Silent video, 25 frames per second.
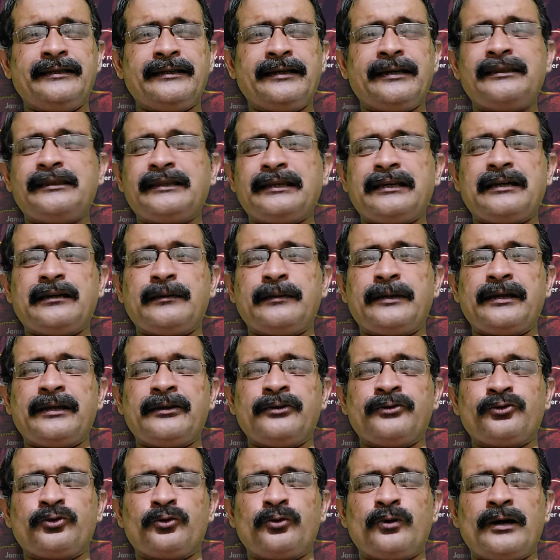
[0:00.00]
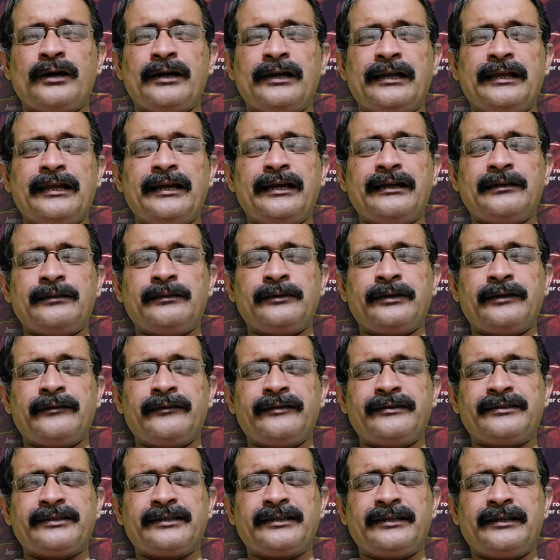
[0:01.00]
கத்திக்கபடான்னு சொல்லுவாங்க இல்லையா அதை மாதிரி
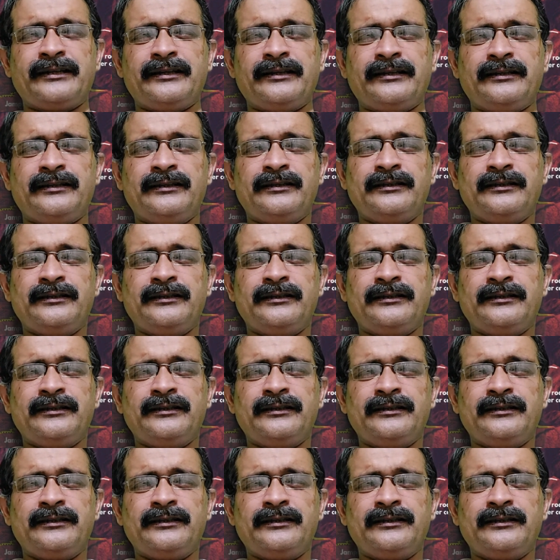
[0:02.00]
வச்சுக்கிட்டு